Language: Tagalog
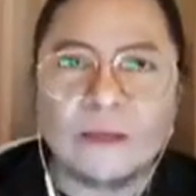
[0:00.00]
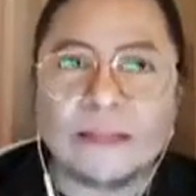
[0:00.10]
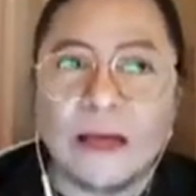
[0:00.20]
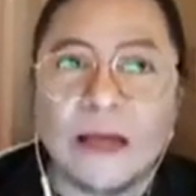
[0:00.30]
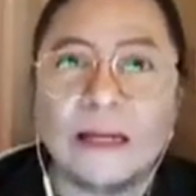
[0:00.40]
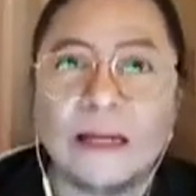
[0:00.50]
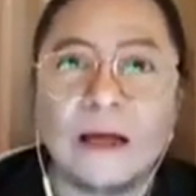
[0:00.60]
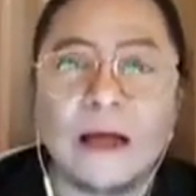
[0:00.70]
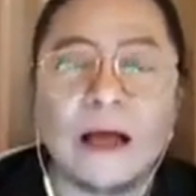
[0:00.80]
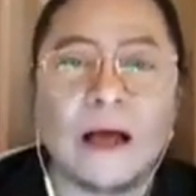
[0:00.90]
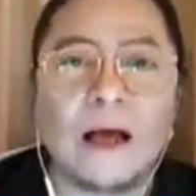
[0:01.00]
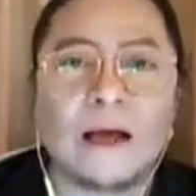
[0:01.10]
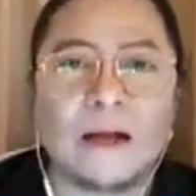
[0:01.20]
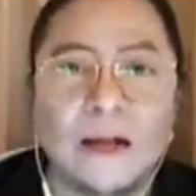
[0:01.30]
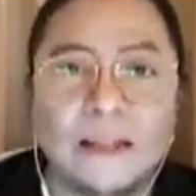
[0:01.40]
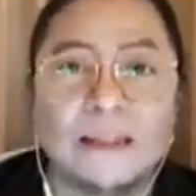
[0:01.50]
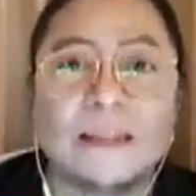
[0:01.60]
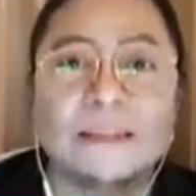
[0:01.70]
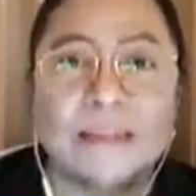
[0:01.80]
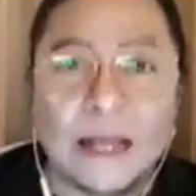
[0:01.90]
sa kanilang uh, current na